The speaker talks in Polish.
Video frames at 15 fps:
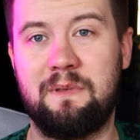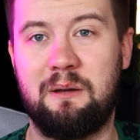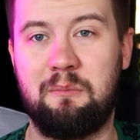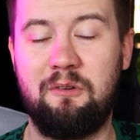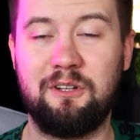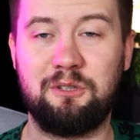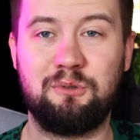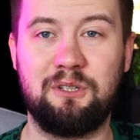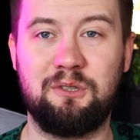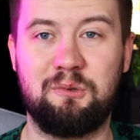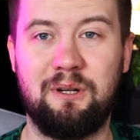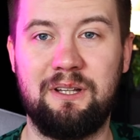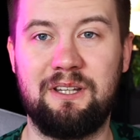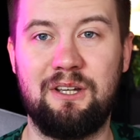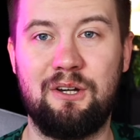Mowa tutaj
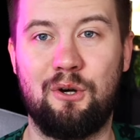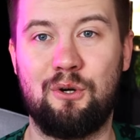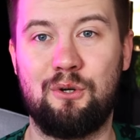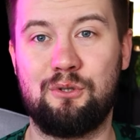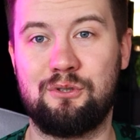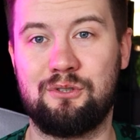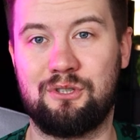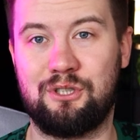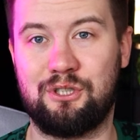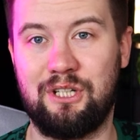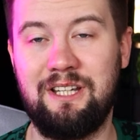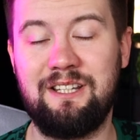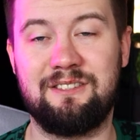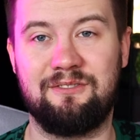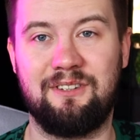dokładnie o
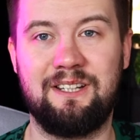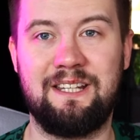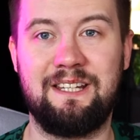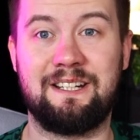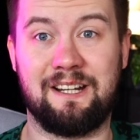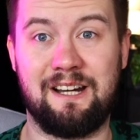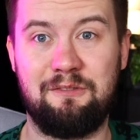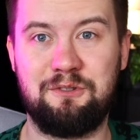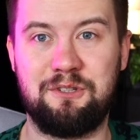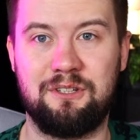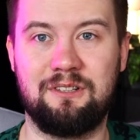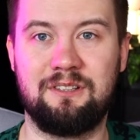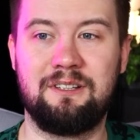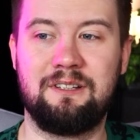grze zwanej Krawcik.